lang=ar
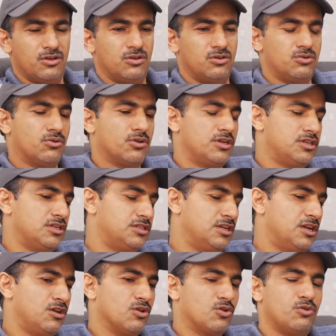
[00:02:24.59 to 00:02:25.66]
شكرا جزيلا
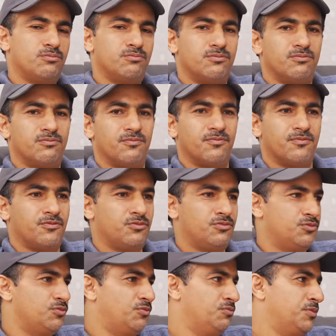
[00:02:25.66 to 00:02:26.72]
لكم
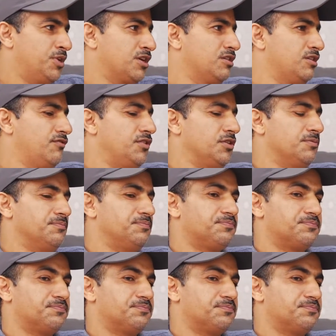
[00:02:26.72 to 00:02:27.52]
بارك الله فيكم